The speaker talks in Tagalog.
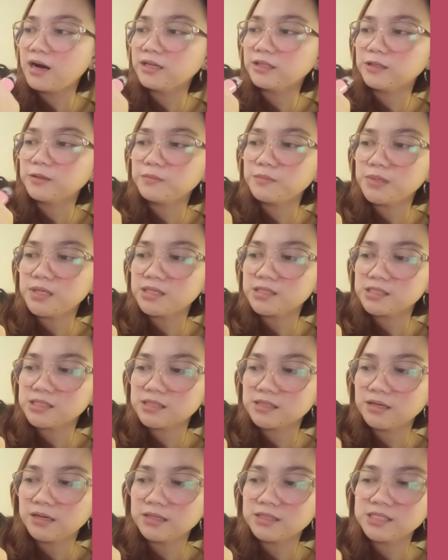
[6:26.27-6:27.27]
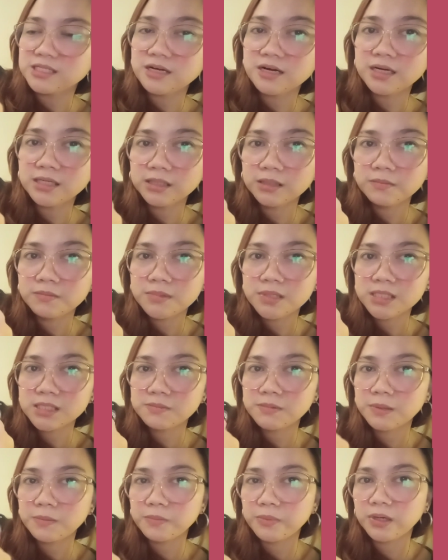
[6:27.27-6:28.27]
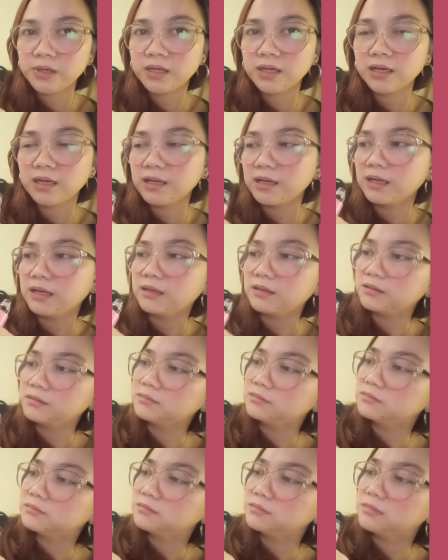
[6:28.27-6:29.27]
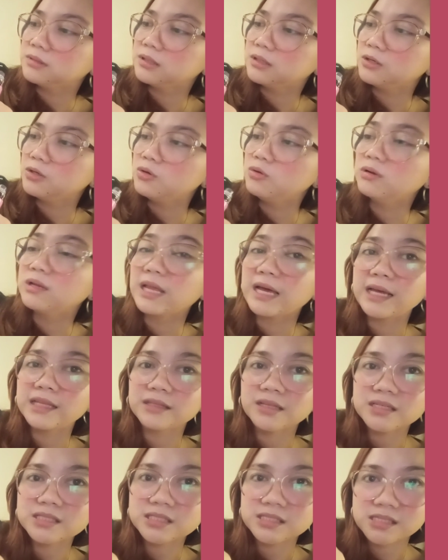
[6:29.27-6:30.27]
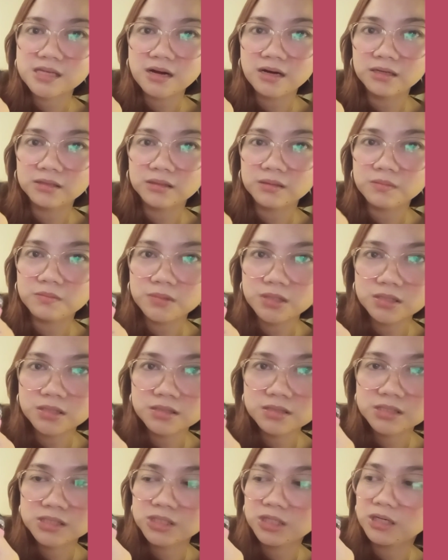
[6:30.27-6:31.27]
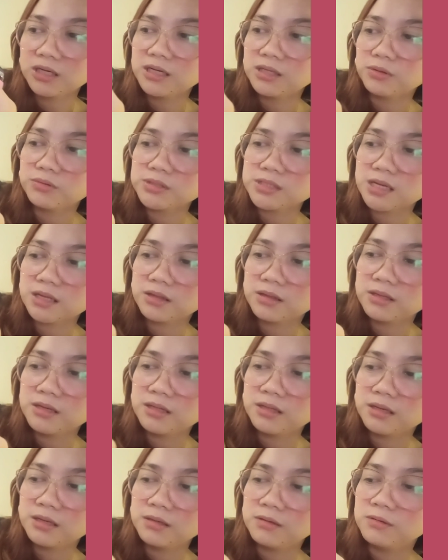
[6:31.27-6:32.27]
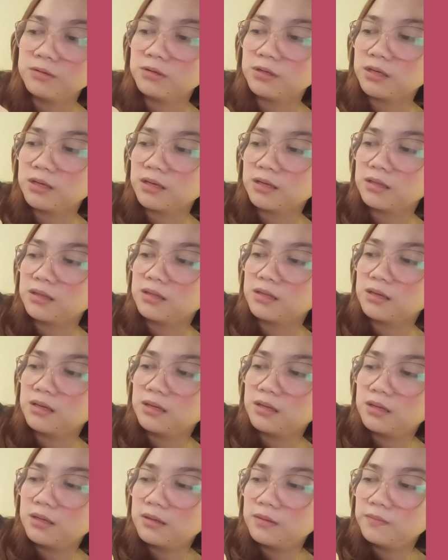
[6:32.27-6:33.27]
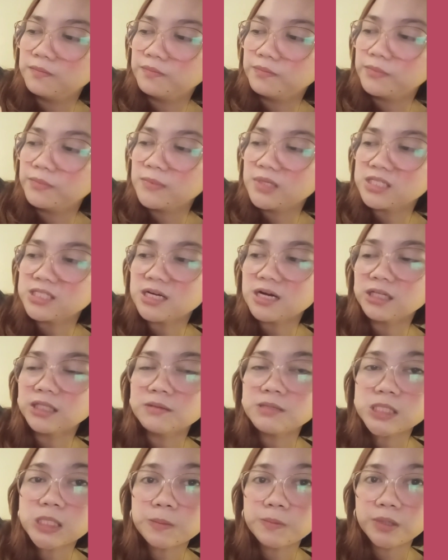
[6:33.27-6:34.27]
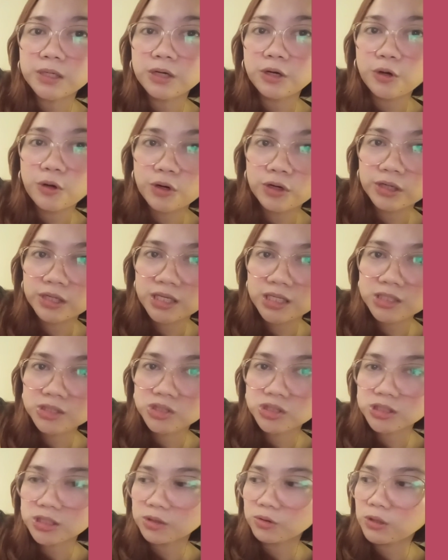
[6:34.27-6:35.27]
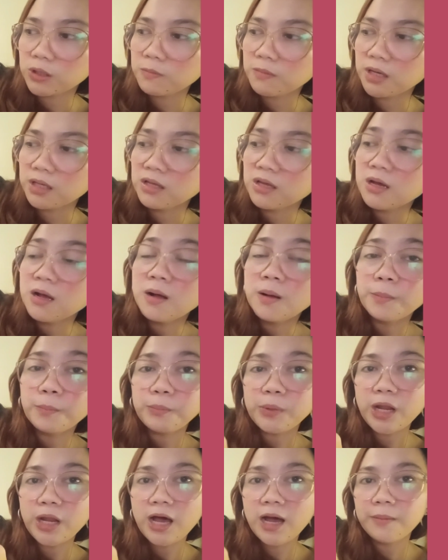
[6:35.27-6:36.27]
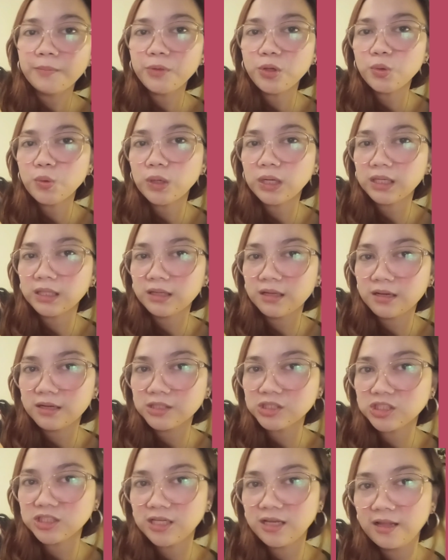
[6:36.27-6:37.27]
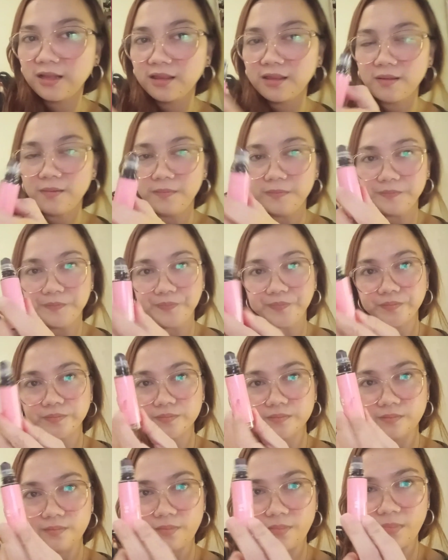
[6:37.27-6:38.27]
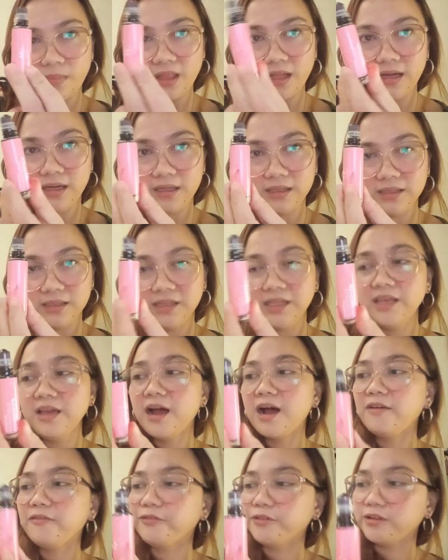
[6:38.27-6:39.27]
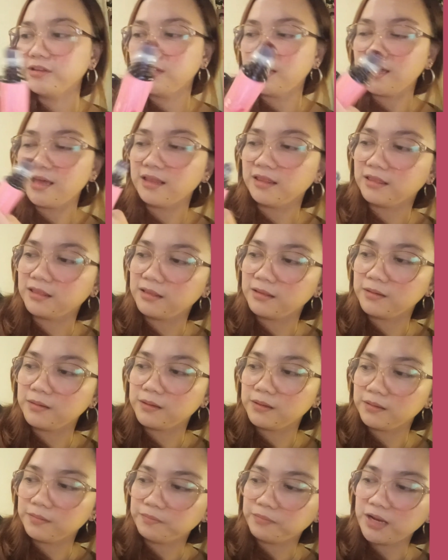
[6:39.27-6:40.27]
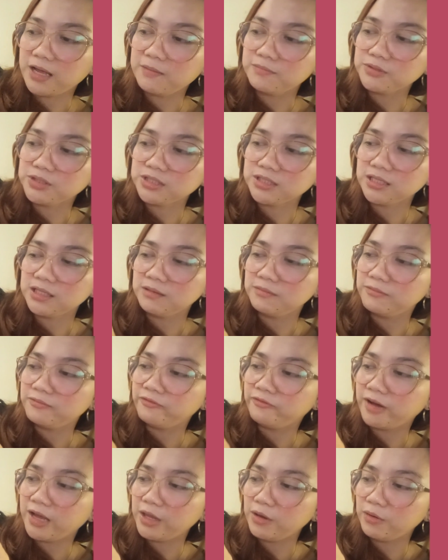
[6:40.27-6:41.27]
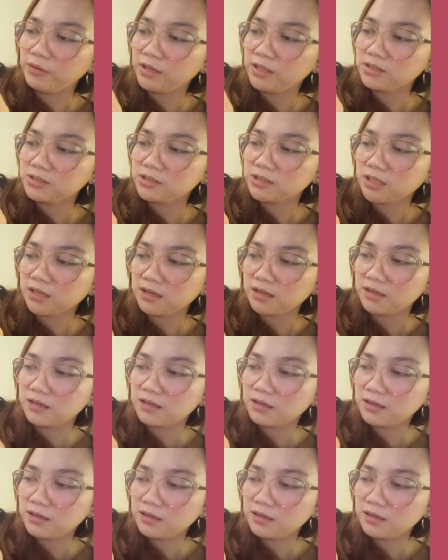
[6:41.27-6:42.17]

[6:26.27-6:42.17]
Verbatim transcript: Artemis. Yan. Si Artemis may pagka yung lightest si Artemis. saka ito si Athena yung red. Si Artemis may pagka-orange. Ito naman plum yung kanyang shade ni Aphrodite. Plum shade. Violet siya.